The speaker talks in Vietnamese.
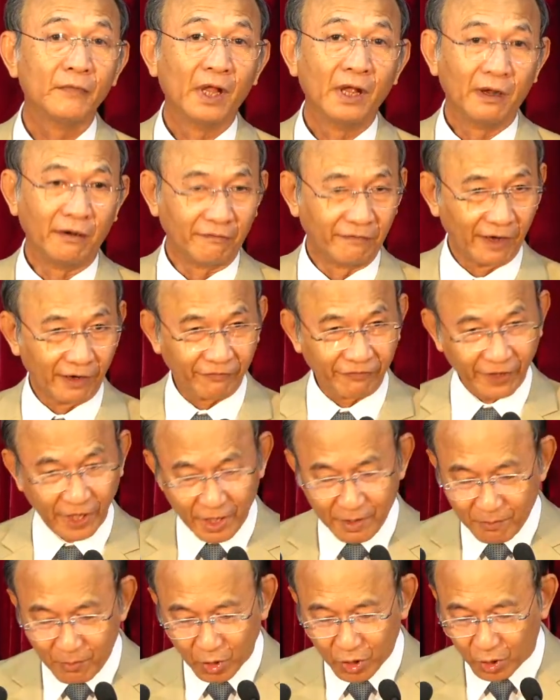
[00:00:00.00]
Và
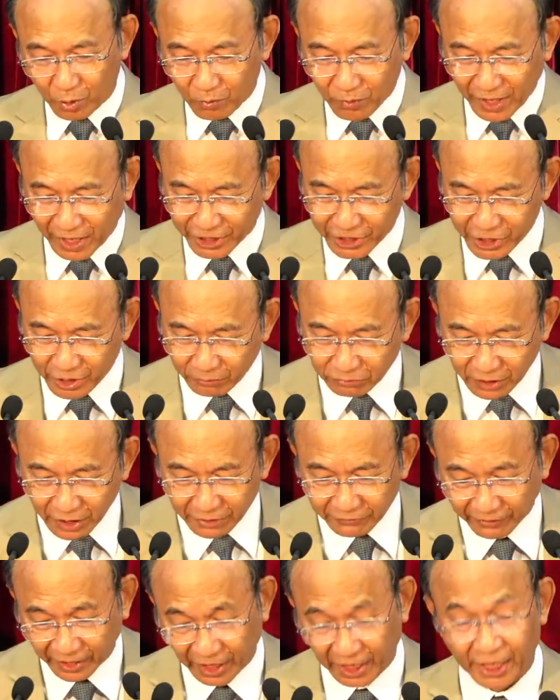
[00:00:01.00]
với một cung cách sống như
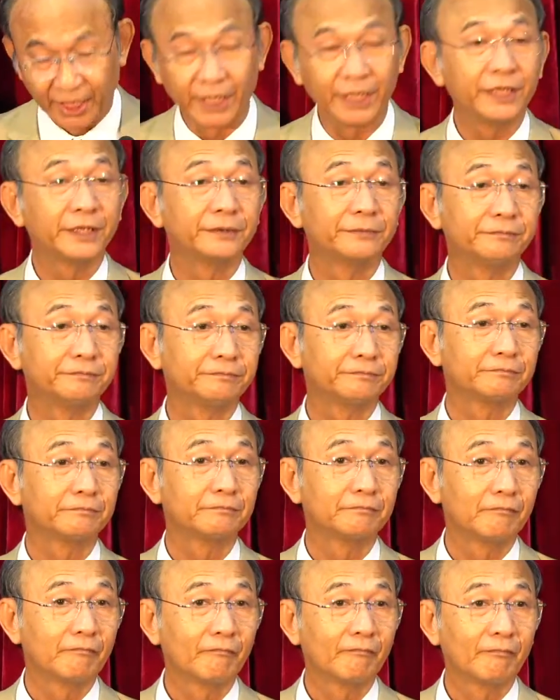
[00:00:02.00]
vậy,
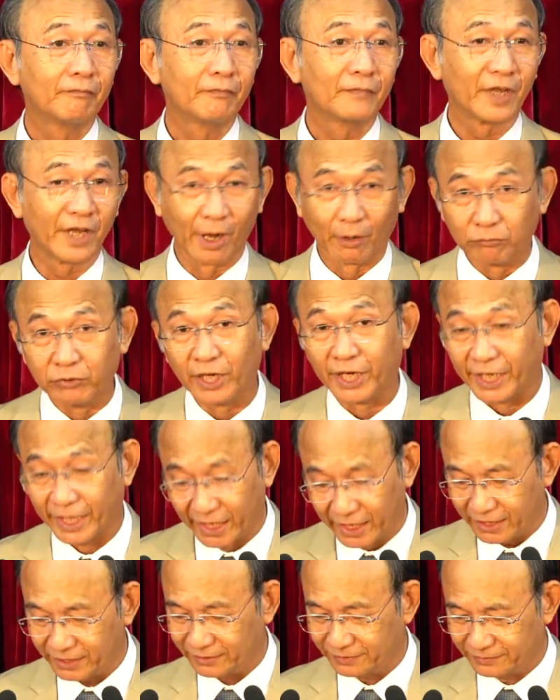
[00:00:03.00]
đồng
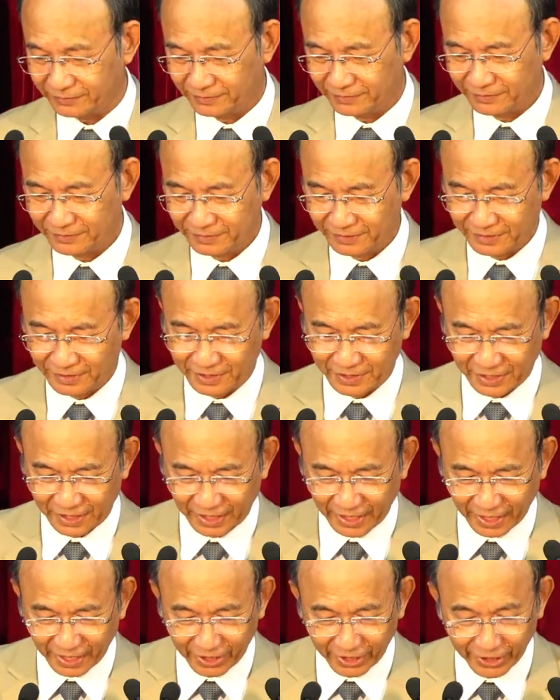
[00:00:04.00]
nghĩa
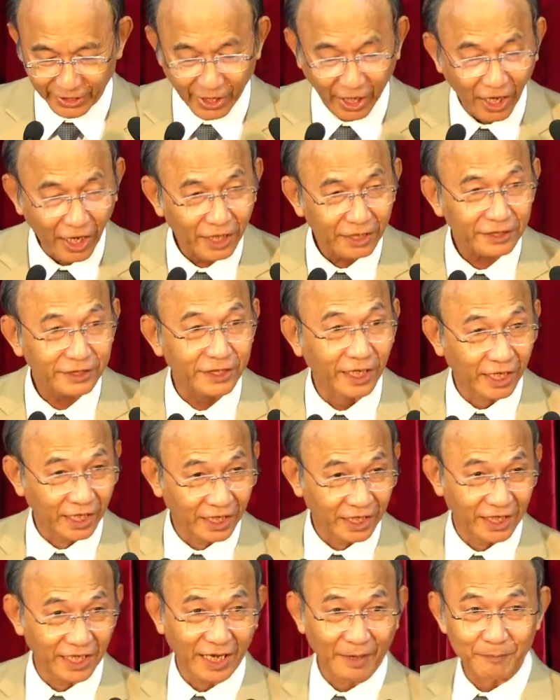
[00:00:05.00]
là người đó
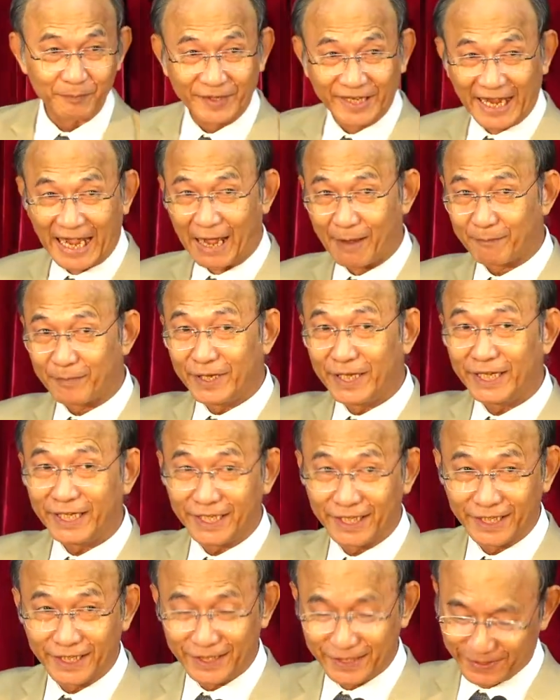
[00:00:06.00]
tự làm giảm đi
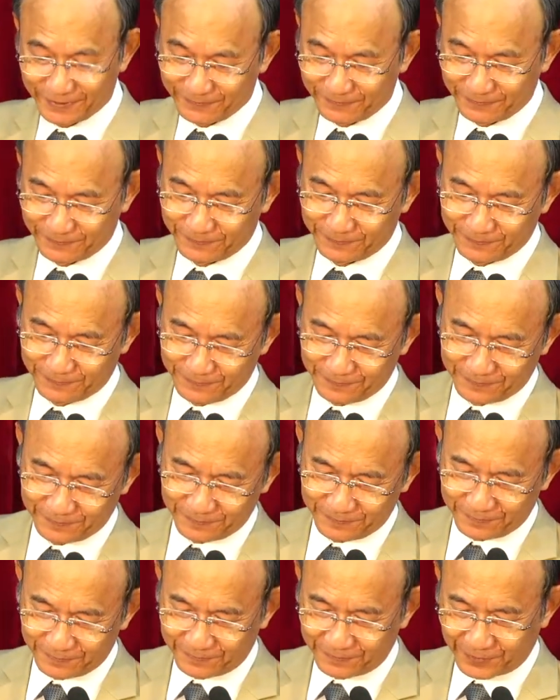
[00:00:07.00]

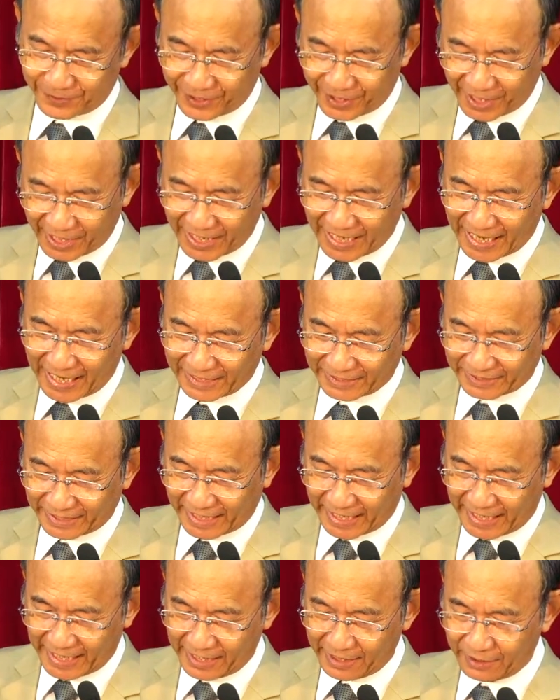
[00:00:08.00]
những ngày
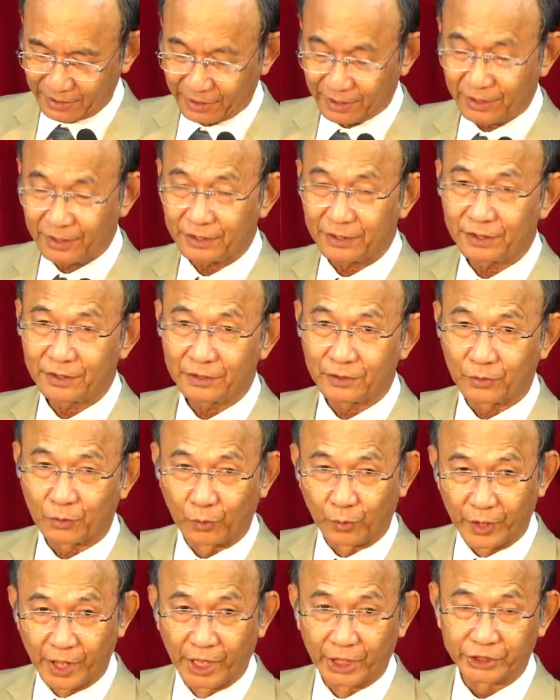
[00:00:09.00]
tháng của
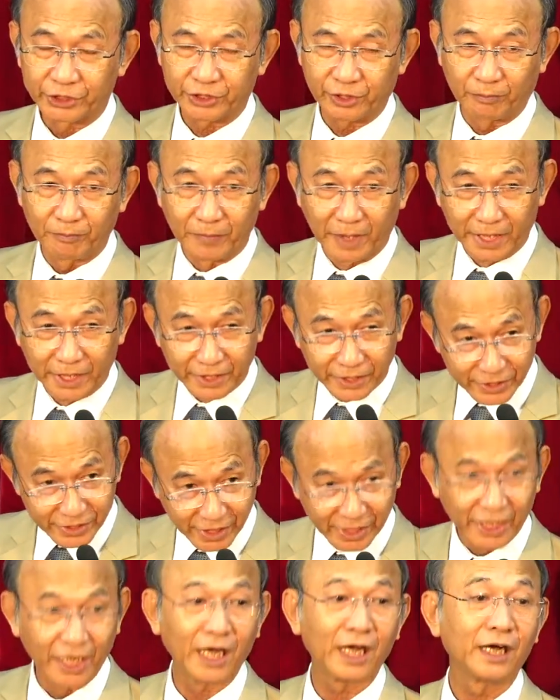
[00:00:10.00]
đời sống mình
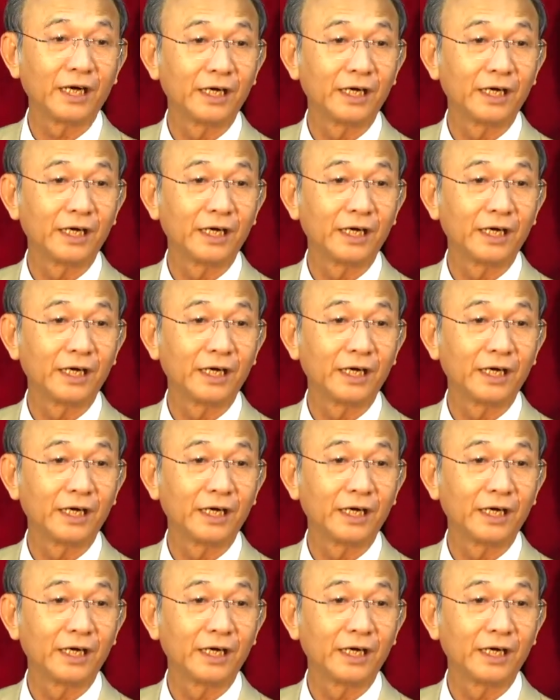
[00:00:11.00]
trên đất.